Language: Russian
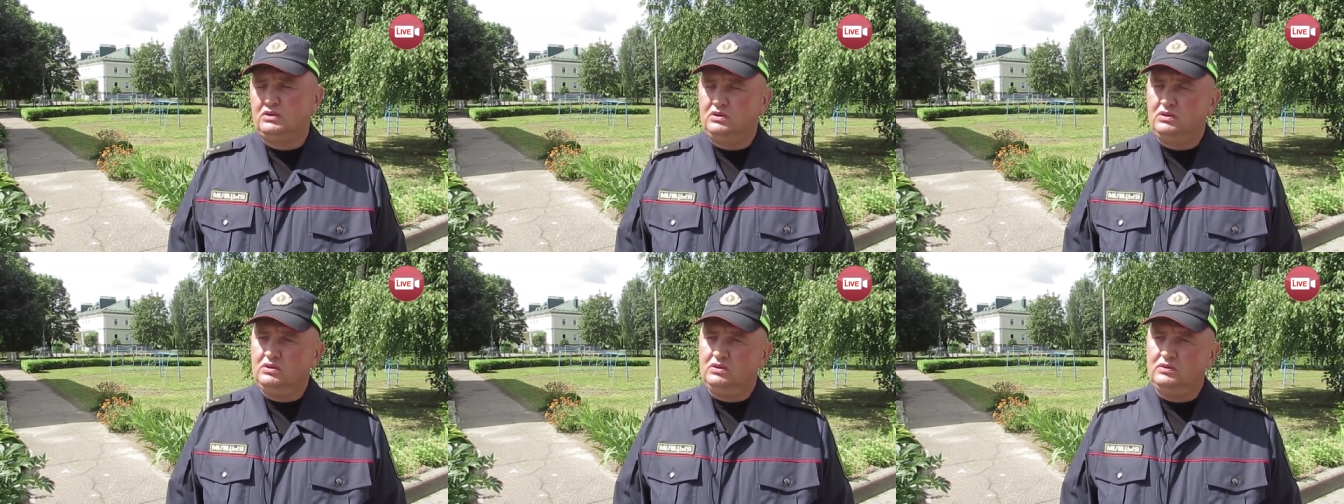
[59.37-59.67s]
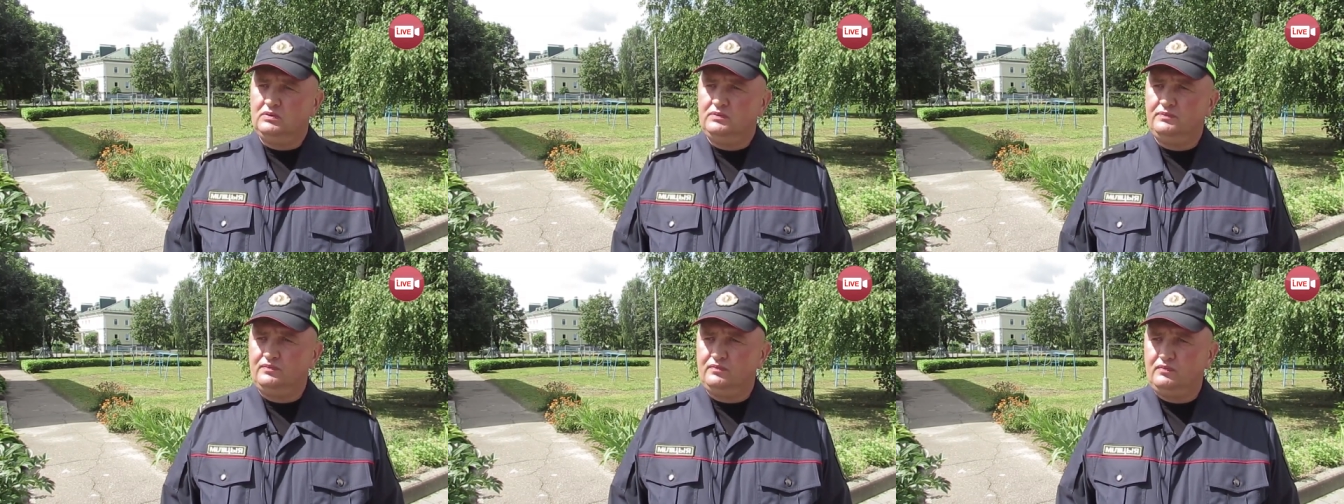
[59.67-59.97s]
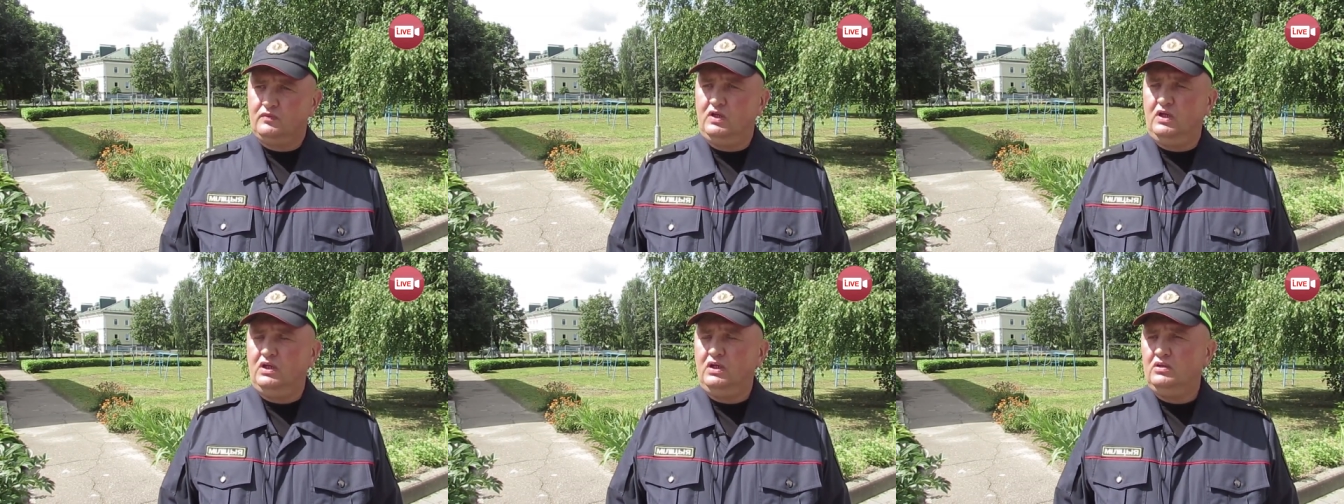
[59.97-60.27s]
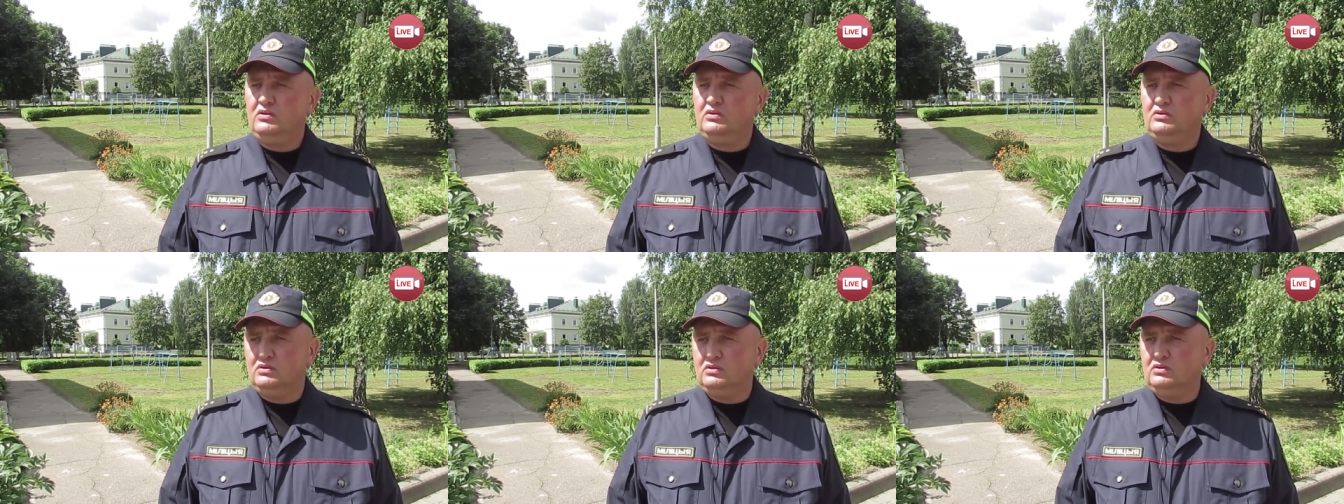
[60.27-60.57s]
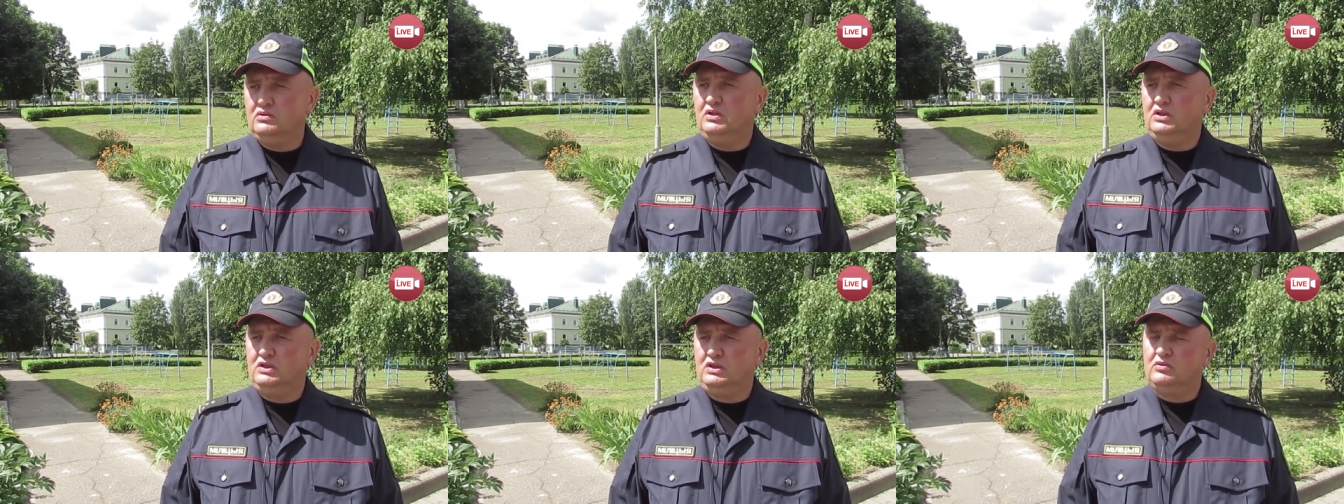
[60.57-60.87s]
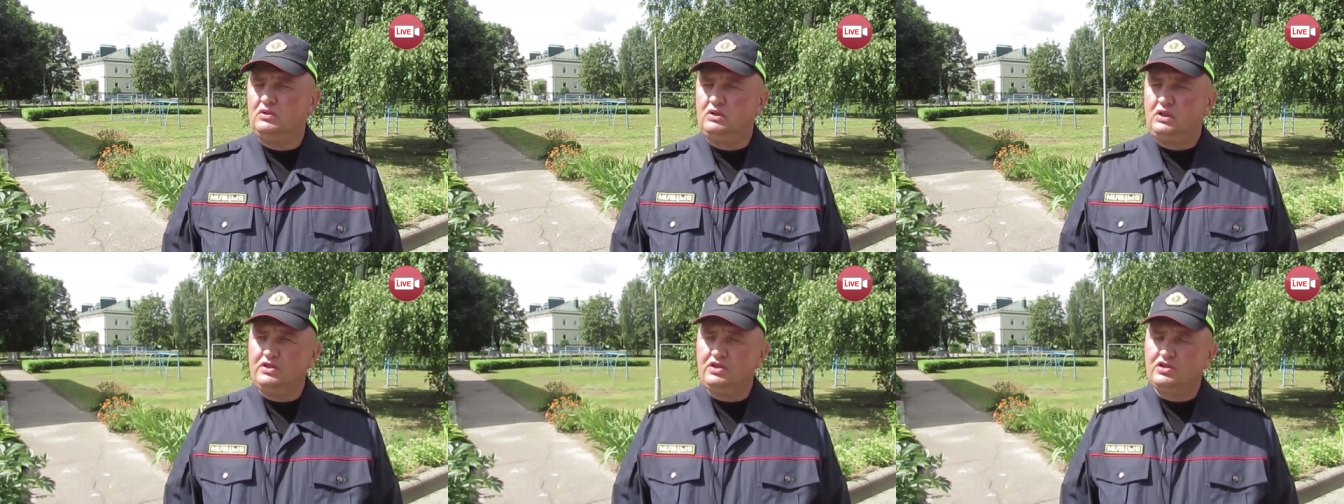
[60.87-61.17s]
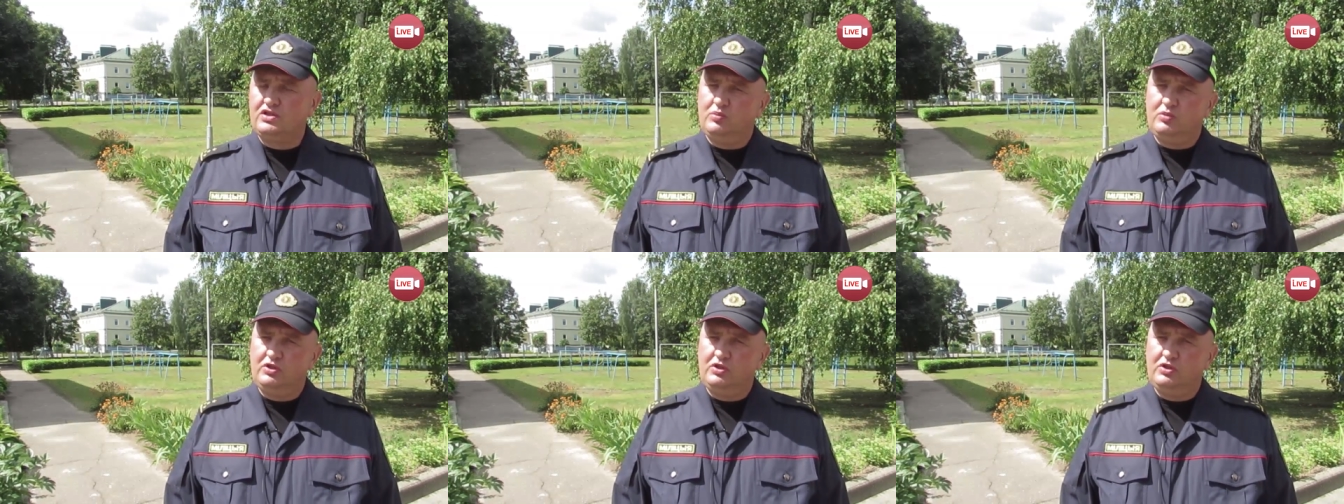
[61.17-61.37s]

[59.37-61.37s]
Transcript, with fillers: Э, да, это, конечно,